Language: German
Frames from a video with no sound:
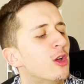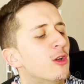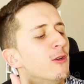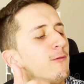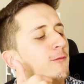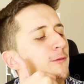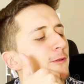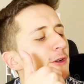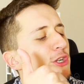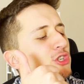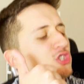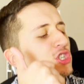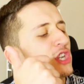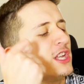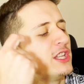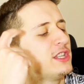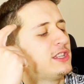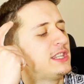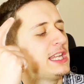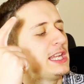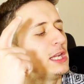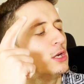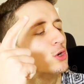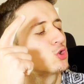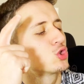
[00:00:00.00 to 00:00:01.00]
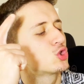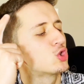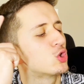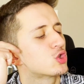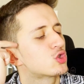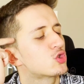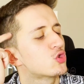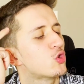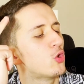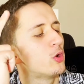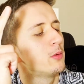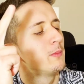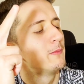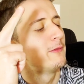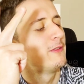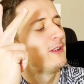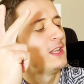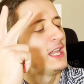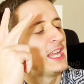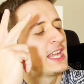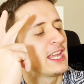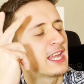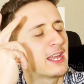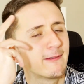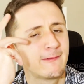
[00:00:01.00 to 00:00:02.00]
frische Deo-Schutz und
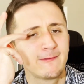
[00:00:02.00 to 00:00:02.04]
Pflege,